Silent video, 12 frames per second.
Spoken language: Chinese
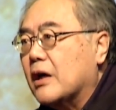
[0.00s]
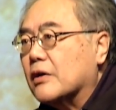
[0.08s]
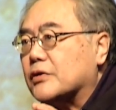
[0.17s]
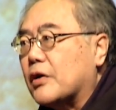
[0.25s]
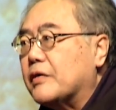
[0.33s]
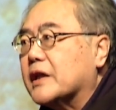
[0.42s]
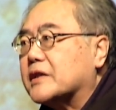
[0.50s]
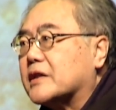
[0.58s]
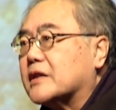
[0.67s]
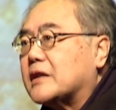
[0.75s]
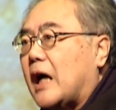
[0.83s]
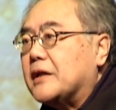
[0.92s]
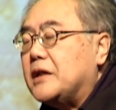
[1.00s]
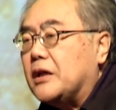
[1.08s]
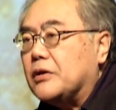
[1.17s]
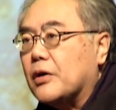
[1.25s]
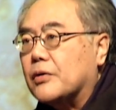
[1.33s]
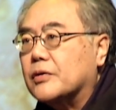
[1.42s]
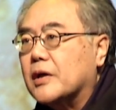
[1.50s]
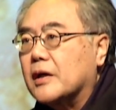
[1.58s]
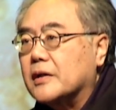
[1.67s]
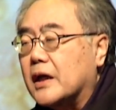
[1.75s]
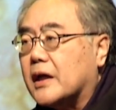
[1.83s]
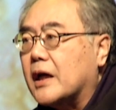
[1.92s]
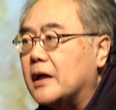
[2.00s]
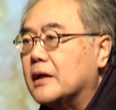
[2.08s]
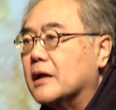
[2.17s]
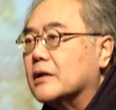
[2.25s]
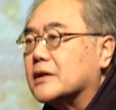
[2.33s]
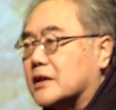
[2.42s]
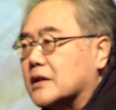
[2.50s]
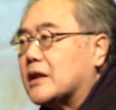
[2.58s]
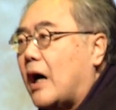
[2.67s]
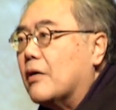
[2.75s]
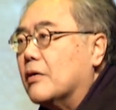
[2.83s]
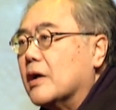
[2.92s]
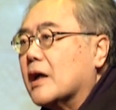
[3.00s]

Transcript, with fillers: 所有的试探引诱，你可以知道